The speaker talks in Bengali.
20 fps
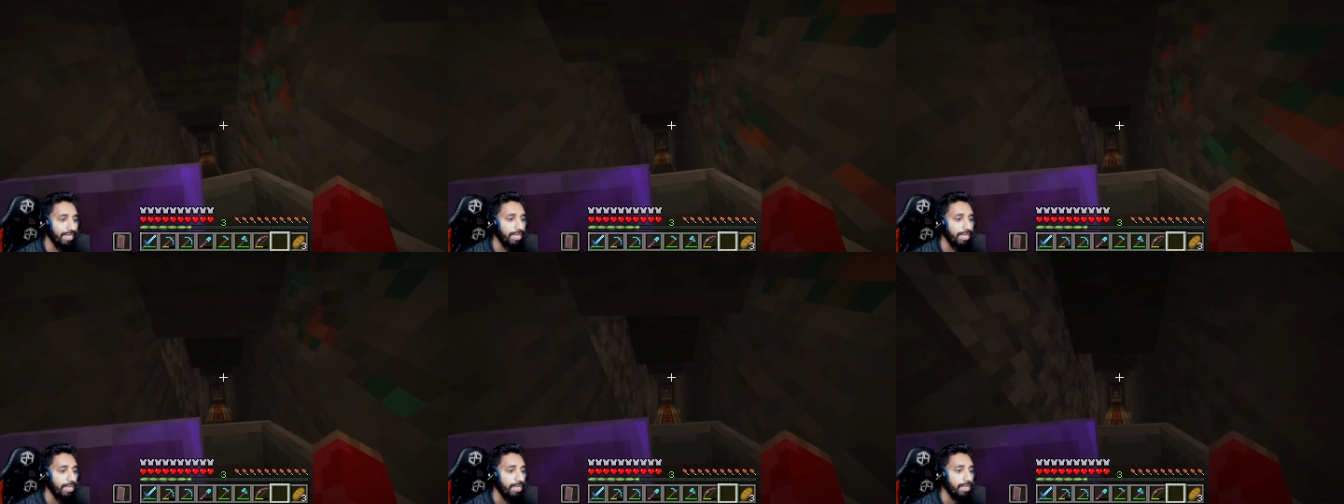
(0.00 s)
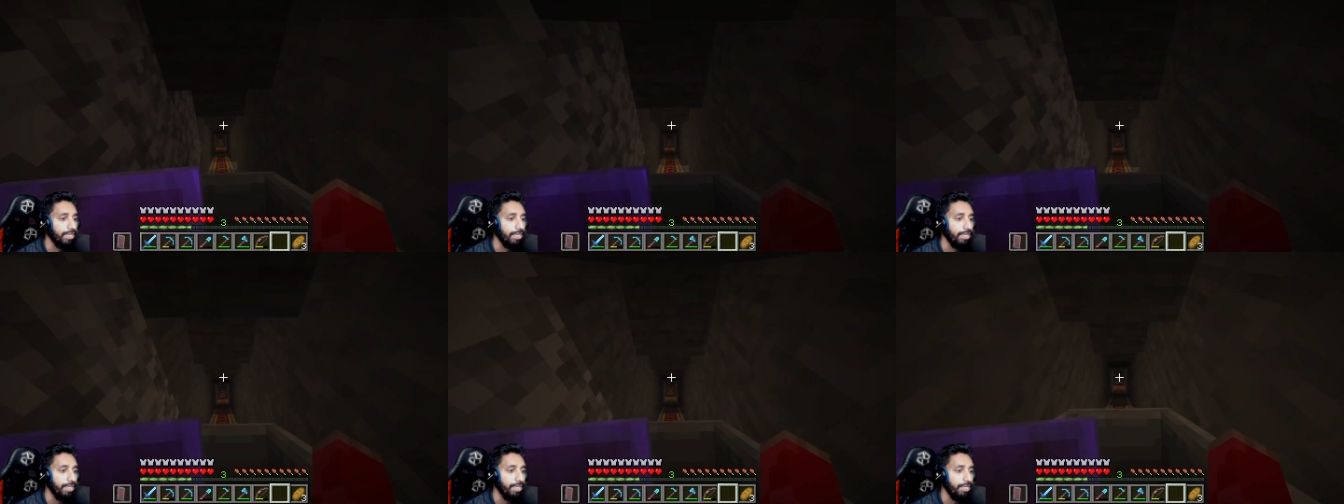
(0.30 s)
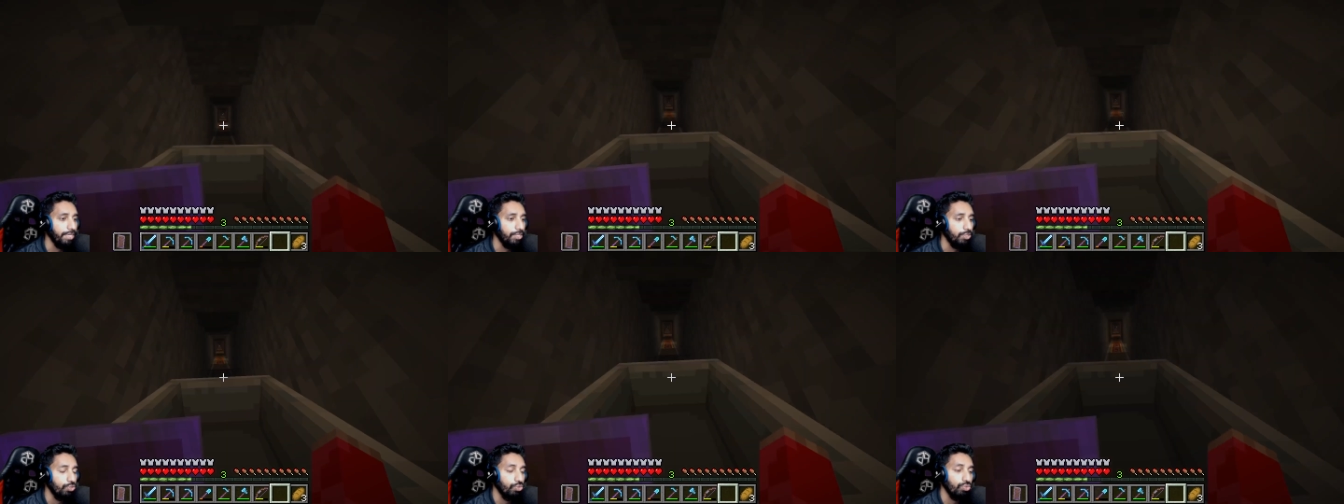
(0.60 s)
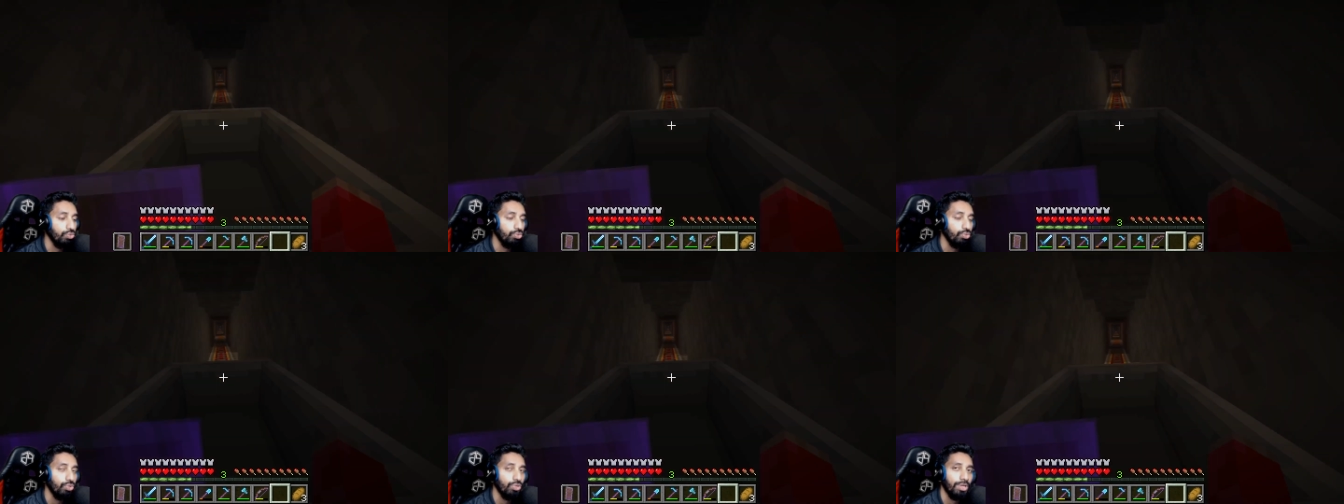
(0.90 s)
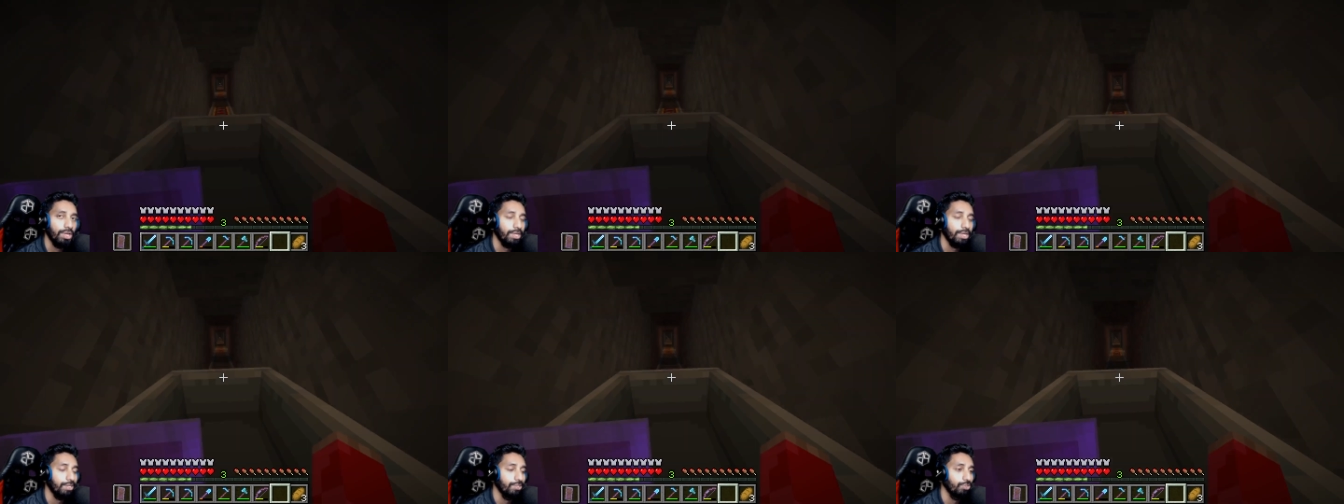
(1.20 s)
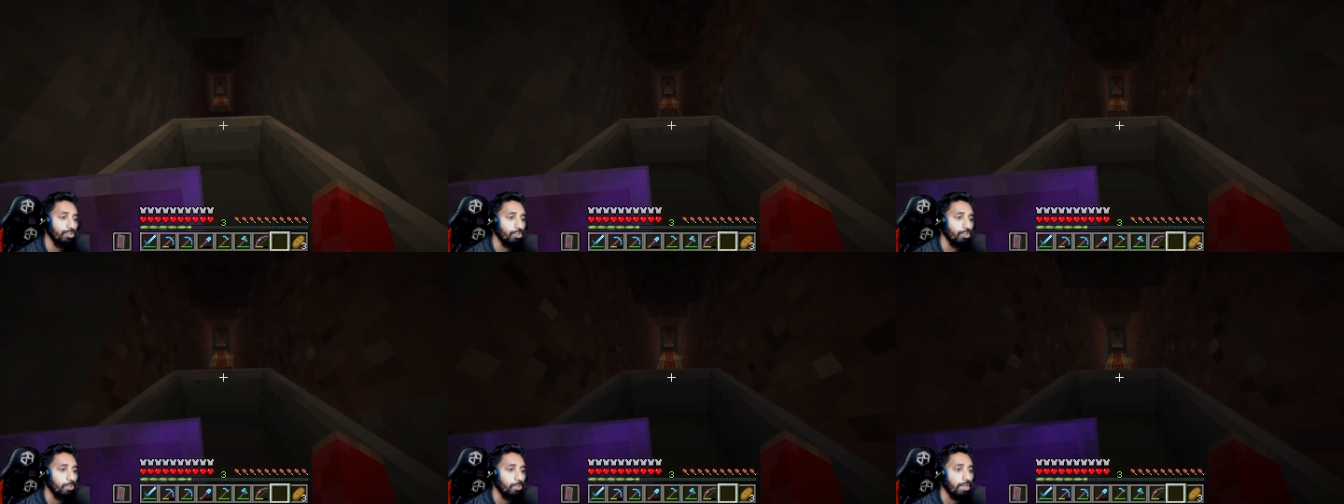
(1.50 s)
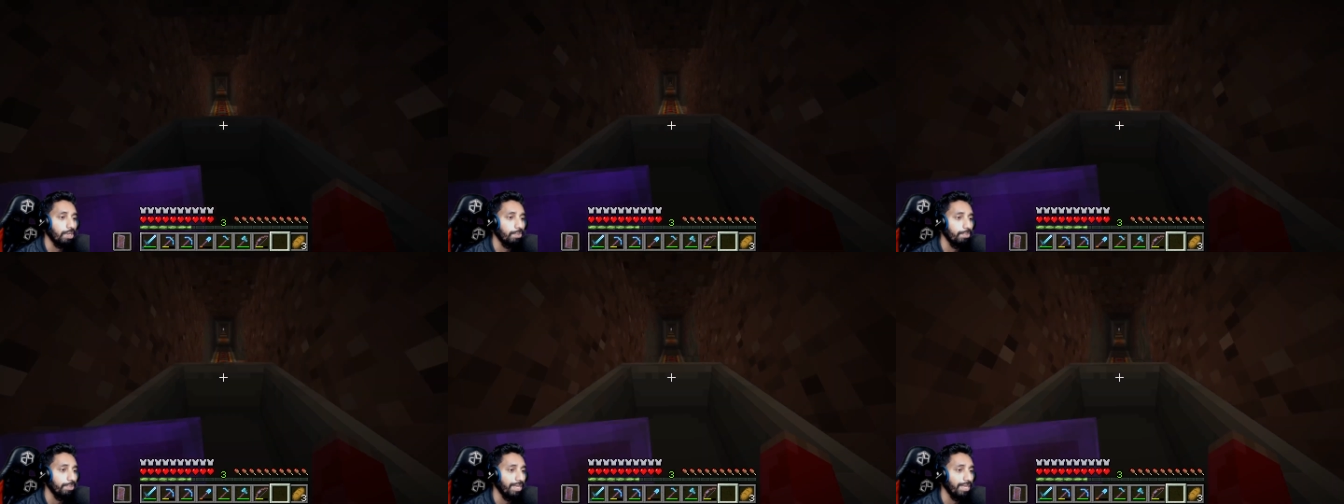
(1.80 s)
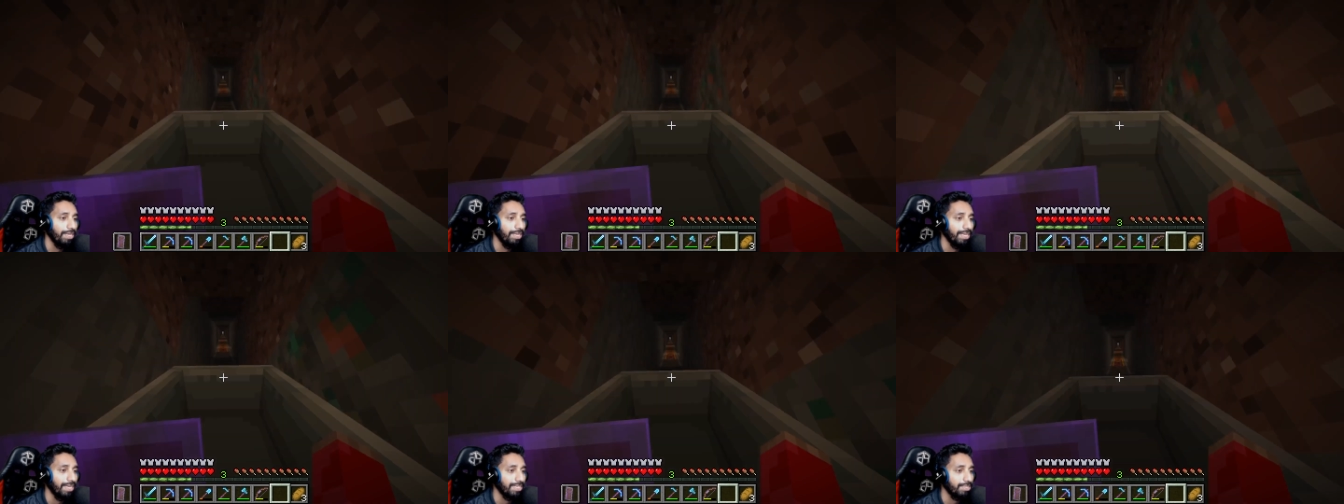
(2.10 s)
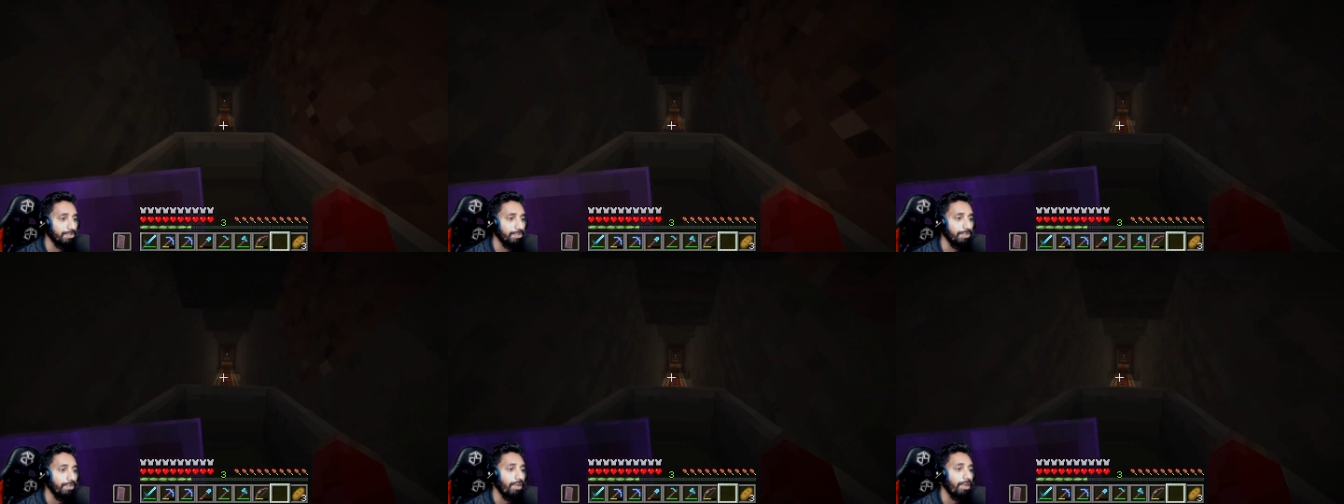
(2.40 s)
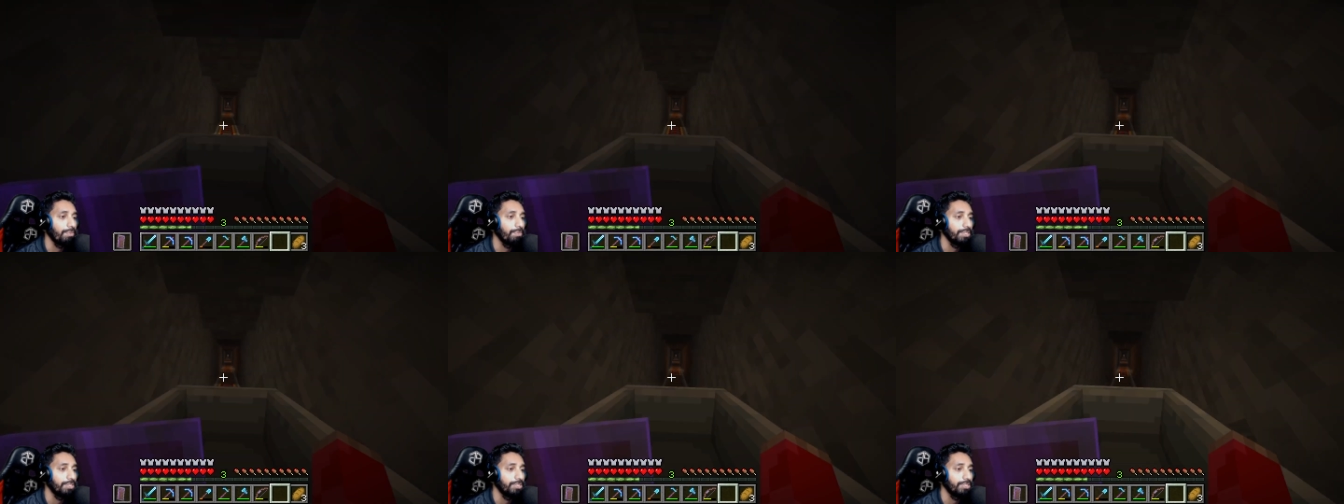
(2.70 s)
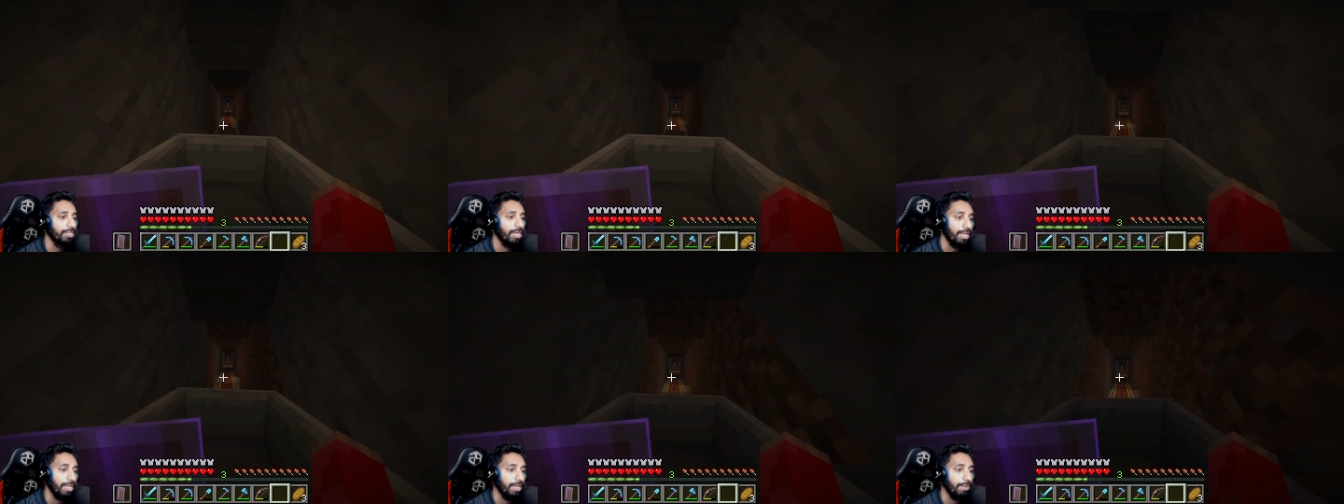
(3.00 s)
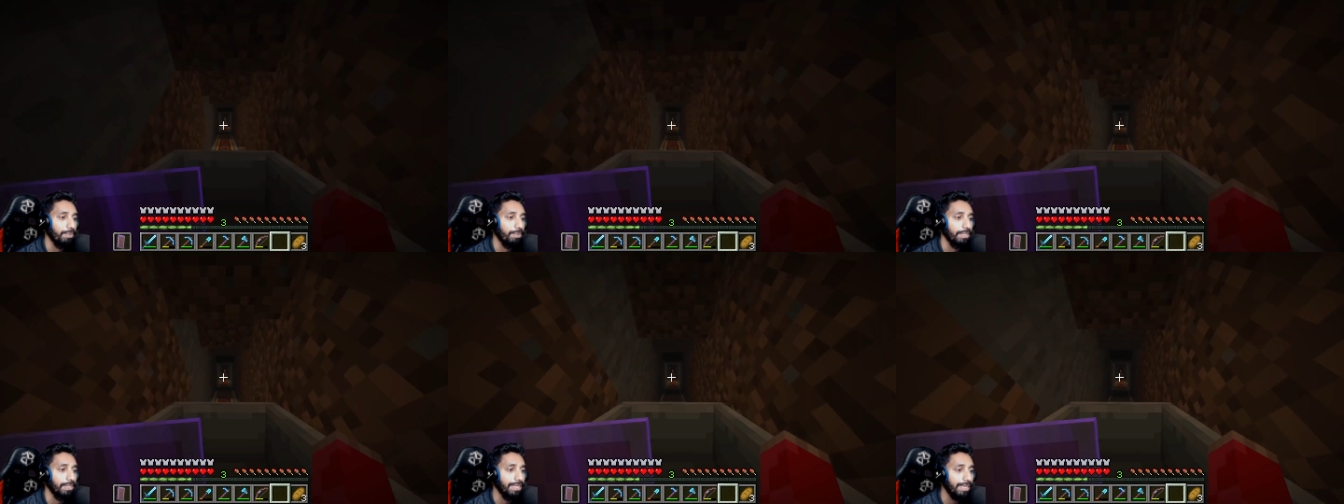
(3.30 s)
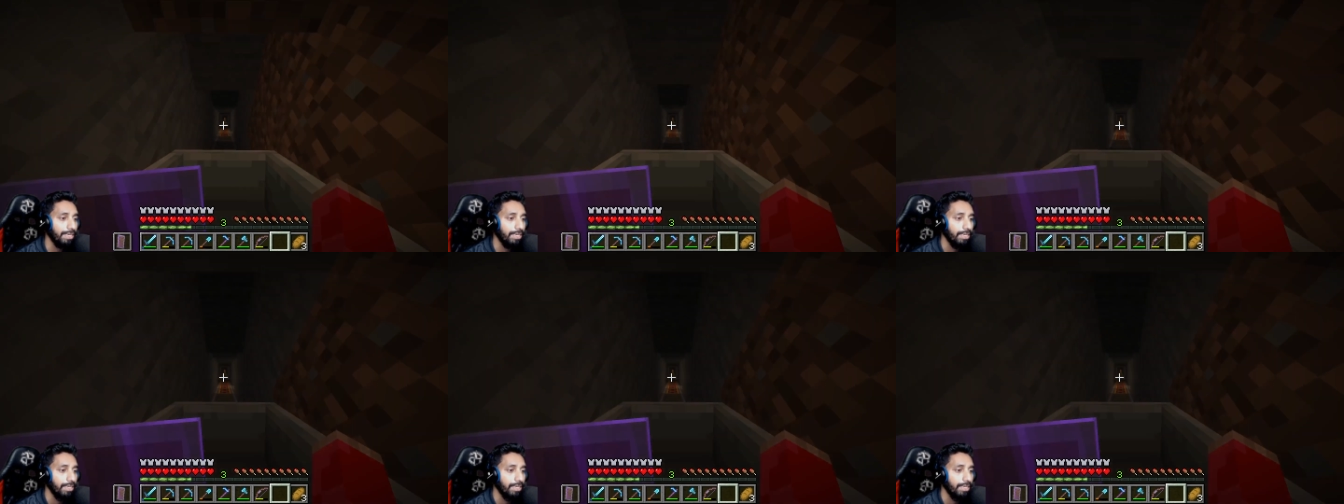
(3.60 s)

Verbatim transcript: কি সুন্দর লাগে যতবার আমি এই এক্সপি ফার্মে যাই আমাদের